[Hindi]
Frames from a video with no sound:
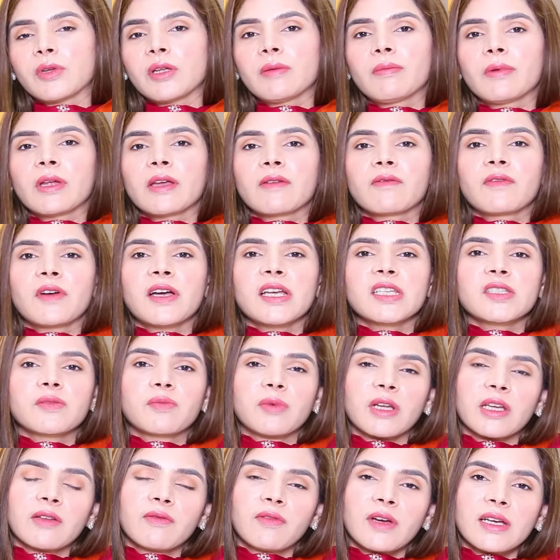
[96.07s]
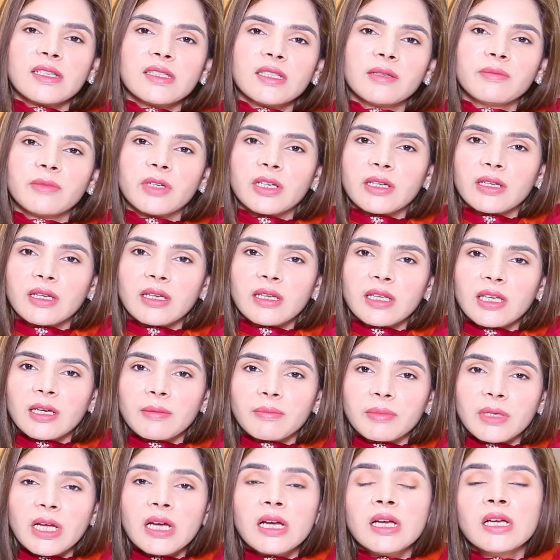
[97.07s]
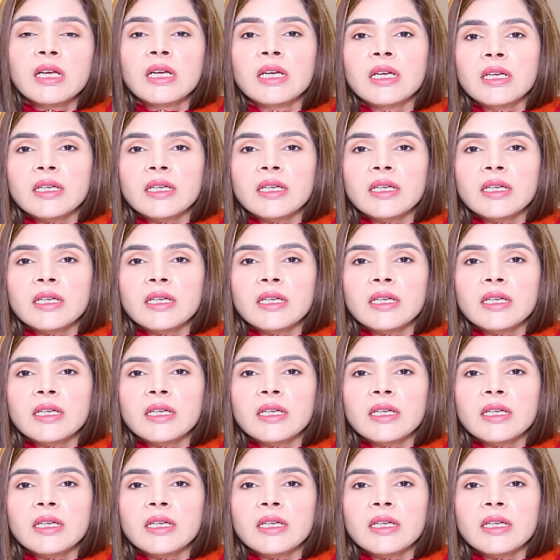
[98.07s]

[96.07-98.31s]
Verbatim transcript: प्री ब्रेकफास्ट ब्रेकफास्ट हम रखेंगे अपना